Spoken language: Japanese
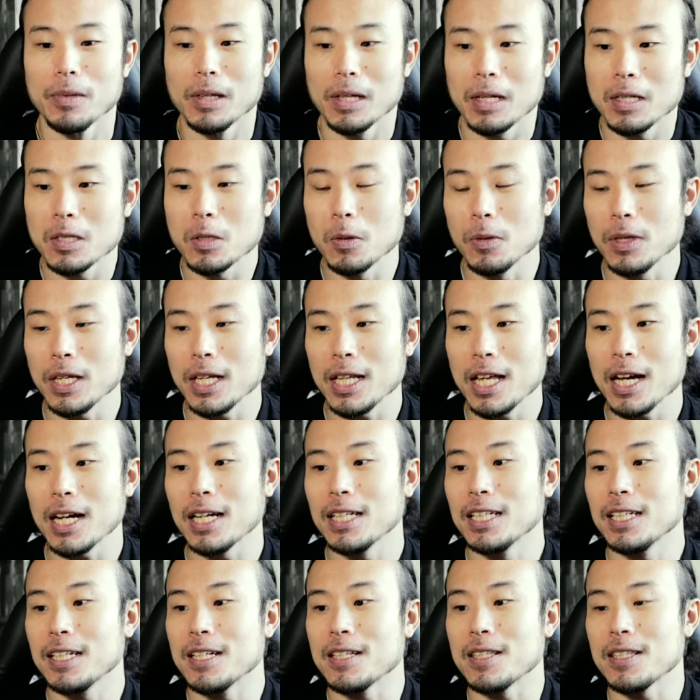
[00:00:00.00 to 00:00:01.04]
そんな
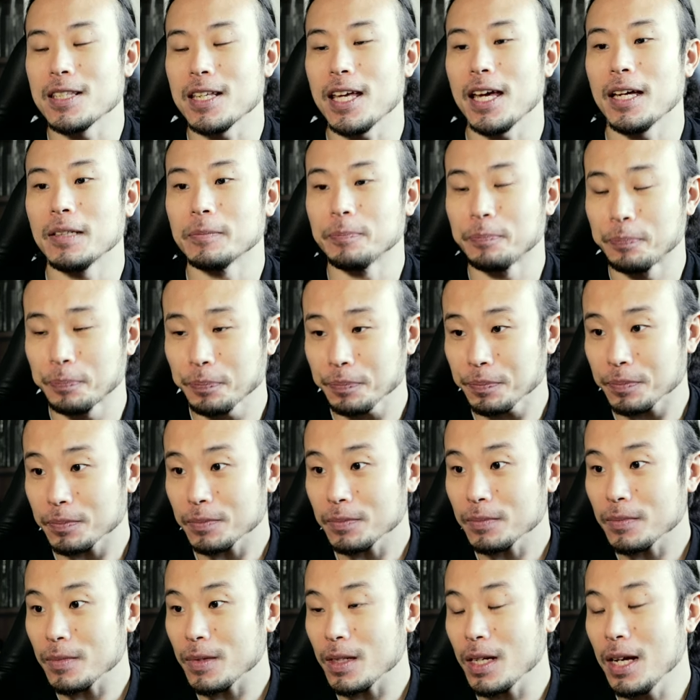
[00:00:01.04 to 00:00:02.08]
中でですね、
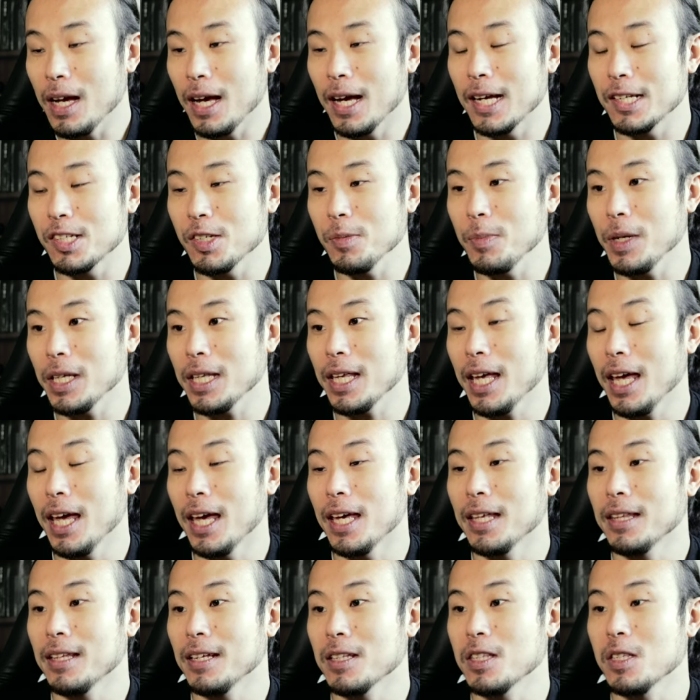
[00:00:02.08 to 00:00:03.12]
初め
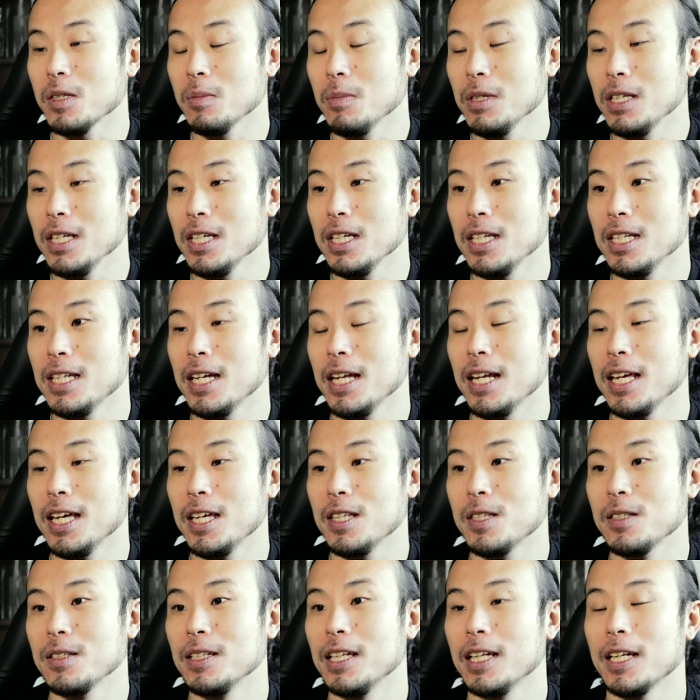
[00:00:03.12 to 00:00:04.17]
て辰巳で
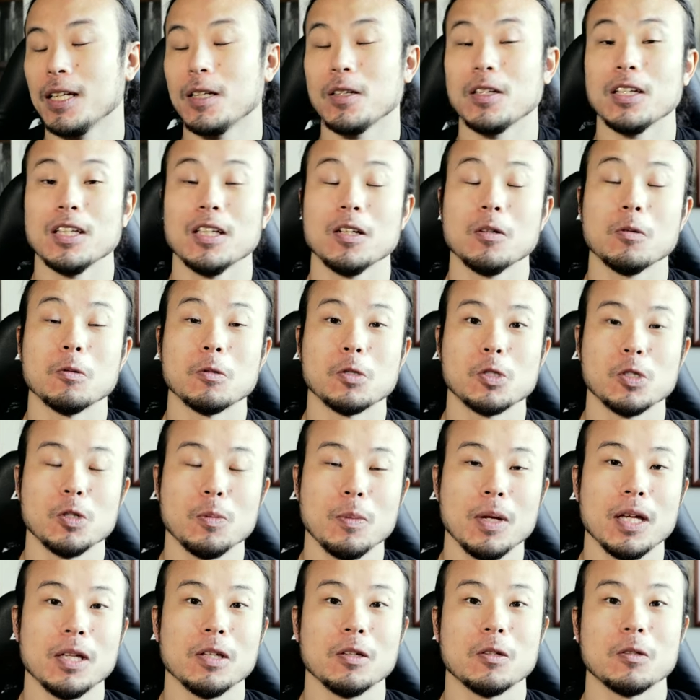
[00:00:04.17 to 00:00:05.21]
レース出た時に50
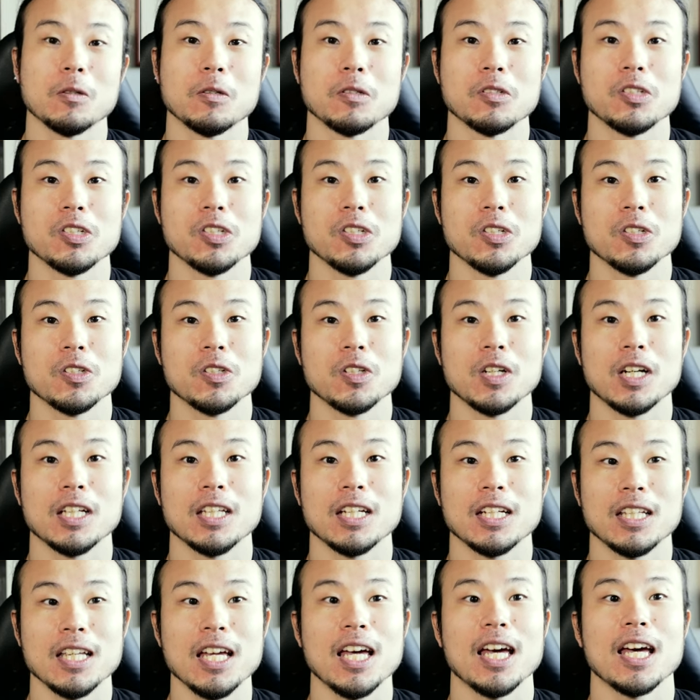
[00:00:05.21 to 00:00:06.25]
メートルの自由
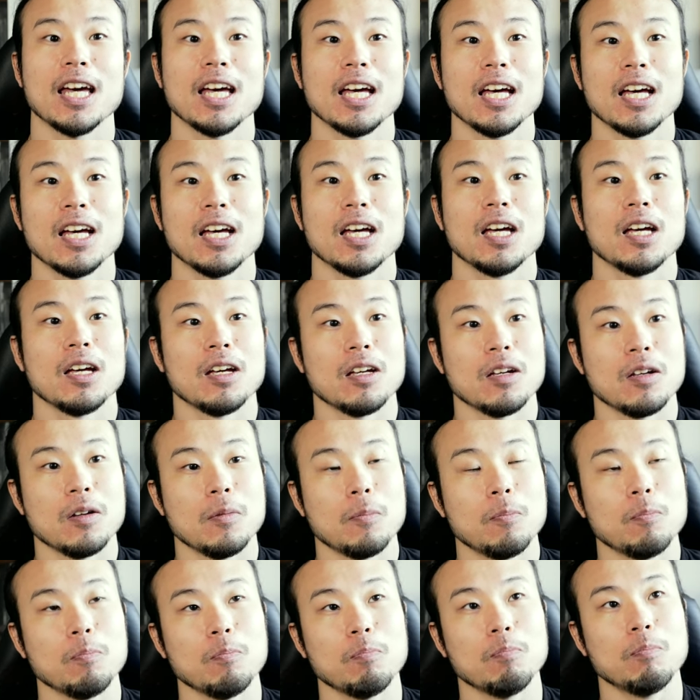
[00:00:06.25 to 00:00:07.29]
形で、
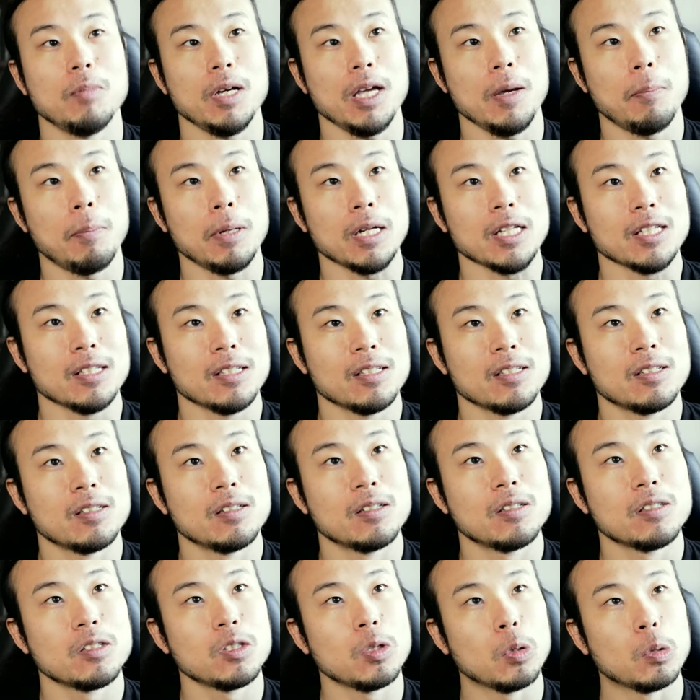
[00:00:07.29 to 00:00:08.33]
やっぱり
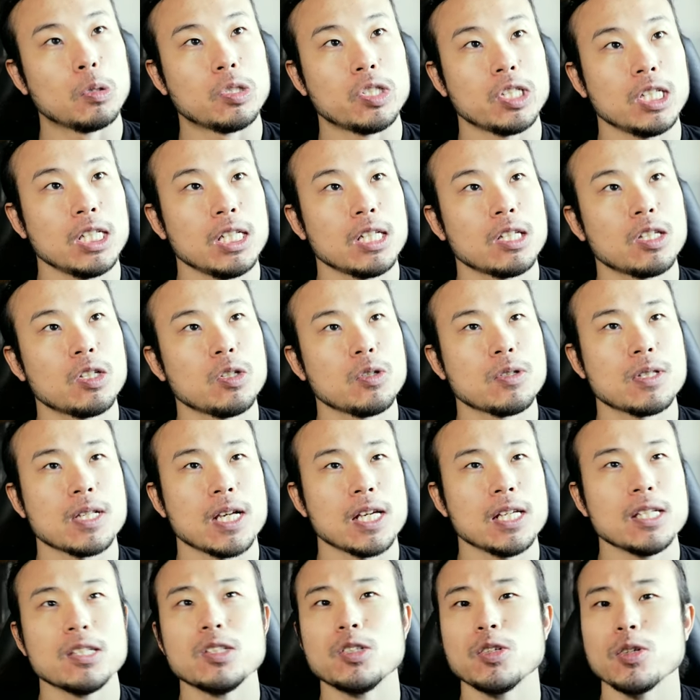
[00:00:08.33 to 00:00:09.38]
当時9
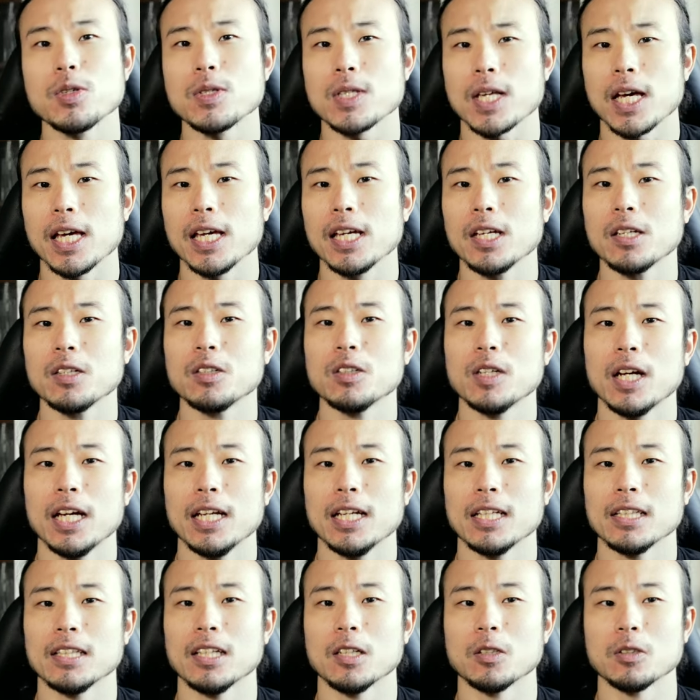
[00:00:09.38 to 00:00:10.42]
歳、10歳ぐらい
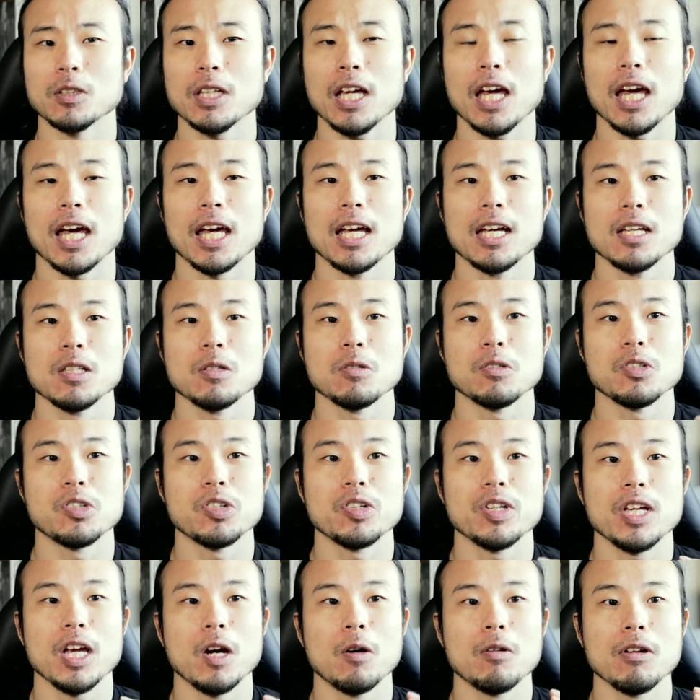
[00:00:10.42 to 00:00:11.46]
だったので、その
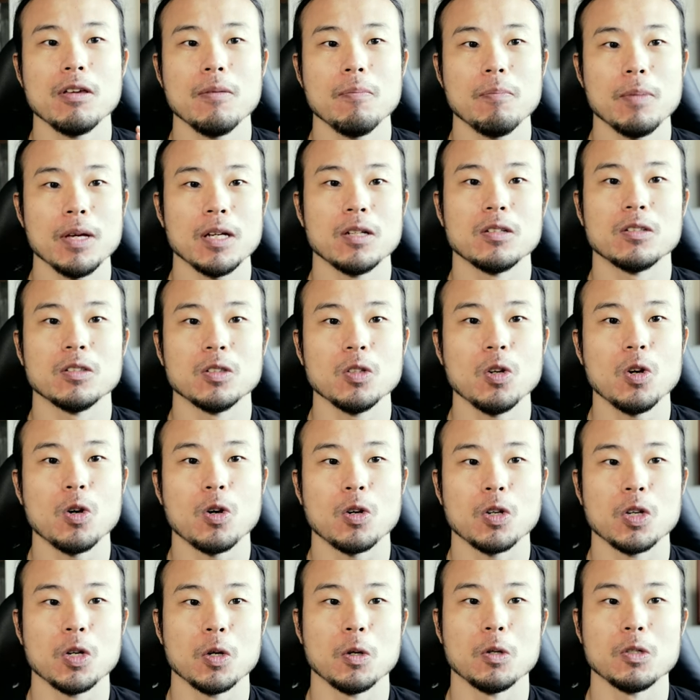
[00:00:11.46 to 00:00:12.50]
ジュニアオリンピック
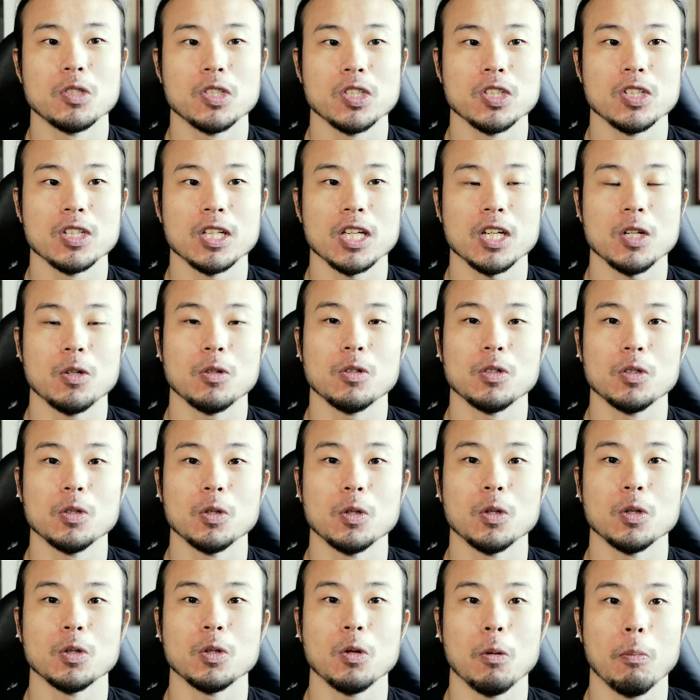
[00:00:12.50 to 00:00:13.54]
の標準記録
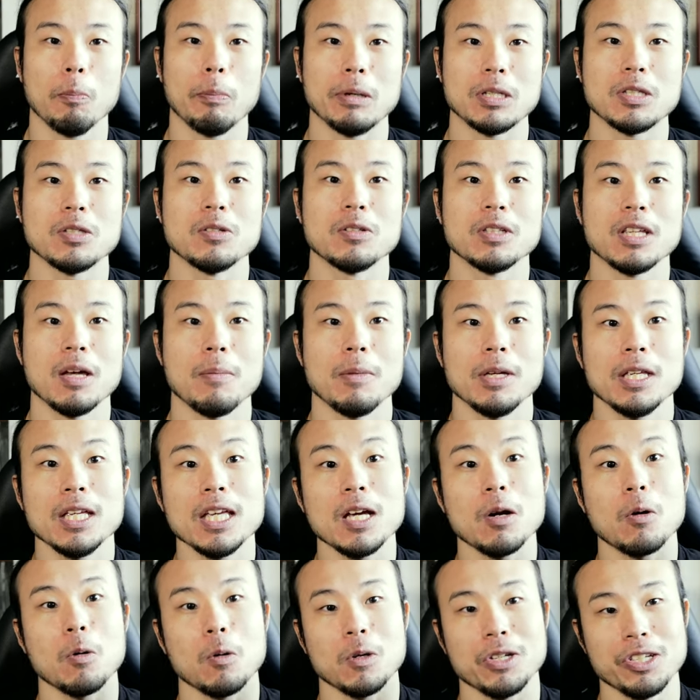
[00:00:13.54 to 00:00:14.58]
を突破するため
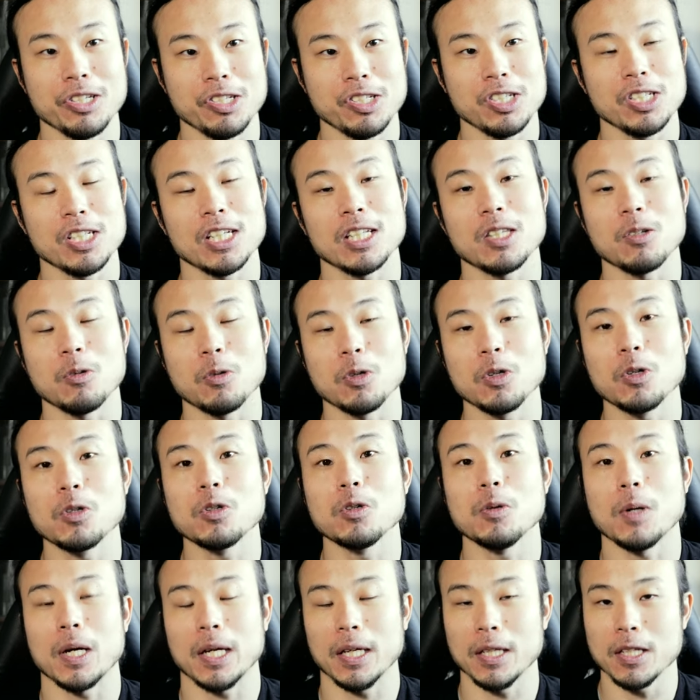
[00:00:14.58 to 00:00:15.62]
にこう必死になって泳
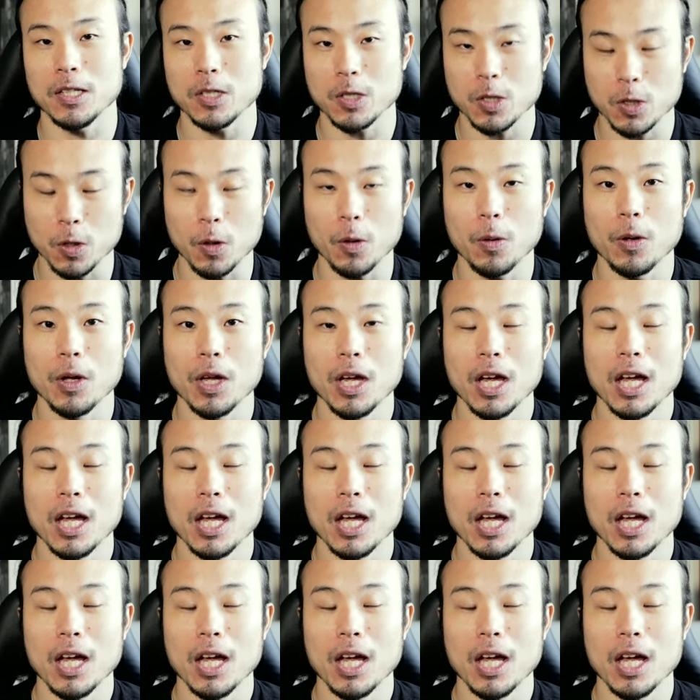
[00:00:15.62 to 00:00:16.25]
ぐわけですよ。